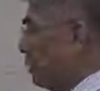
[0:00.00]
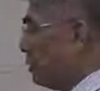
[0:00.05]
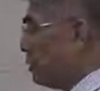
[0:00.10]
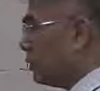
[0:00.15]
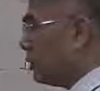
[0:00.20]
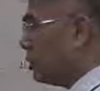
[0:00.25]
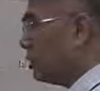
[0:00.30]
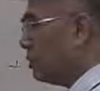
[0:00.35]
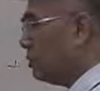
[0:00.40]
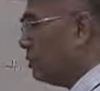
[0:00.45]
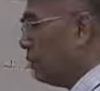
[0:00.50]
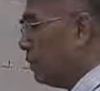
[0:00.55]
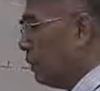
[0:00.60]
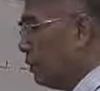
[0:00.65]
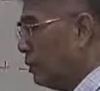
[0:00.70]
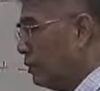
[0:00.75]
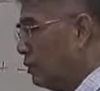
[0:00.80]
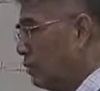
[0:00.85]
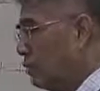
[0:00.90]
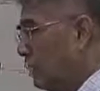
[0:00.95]
五的十次
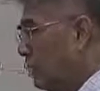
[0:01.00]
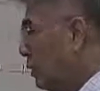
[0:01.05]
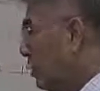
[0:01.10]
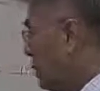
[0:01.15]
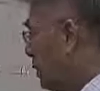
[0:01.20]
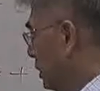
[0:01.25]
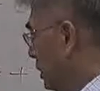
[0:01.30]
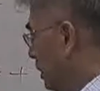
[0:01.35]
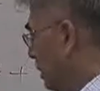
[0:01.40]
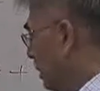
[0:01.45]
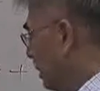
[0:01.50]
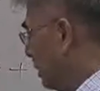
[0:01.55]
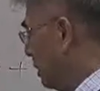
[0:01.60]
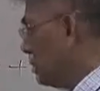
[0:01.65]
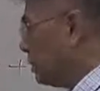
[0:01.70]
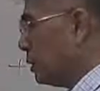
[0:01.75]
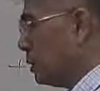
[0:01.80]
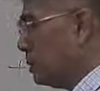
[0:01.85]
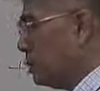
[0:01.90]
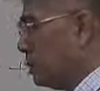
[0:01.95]
方，前
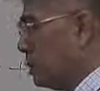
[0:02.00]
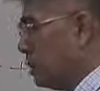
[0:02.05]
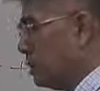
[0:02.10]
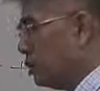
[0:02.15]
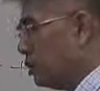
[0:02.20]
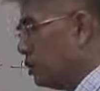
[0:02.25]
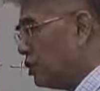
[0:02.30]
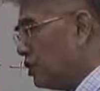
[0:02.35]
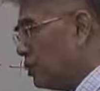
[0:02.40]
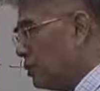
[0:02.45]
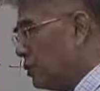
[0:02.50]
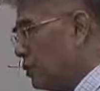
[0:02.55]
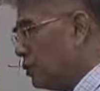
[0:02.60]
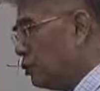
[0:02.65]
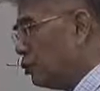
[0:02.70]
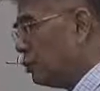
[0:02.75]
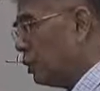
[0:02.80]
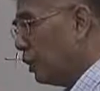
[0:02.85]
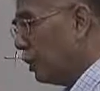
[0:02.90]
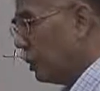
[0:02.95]
面乘上
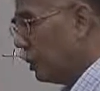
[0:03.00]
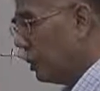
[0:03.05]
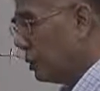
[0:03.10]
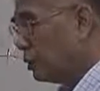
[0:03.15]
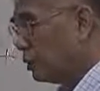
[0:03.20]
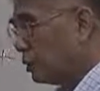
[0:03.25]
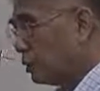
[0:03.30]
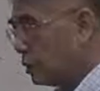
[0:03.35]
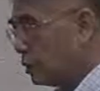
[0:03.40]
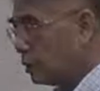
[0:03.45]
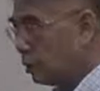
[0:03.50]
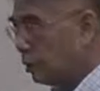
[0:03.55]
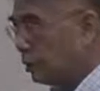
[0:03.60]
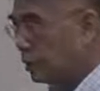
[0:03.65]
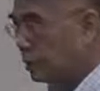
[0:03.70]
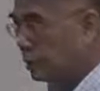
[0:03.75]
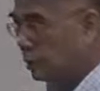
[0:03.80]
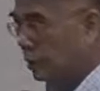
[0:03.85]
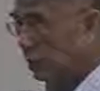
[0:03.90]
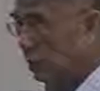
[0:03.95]
十选零，十
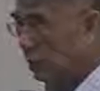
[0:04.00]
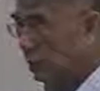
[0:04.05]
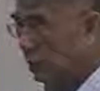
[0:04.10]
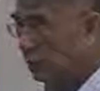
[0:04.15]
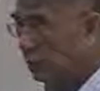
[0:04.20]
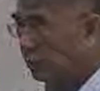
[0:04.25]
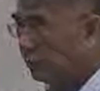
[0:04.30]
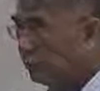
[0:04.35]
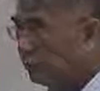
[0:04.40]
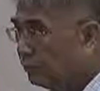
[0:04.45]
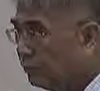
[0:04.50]
选零是一，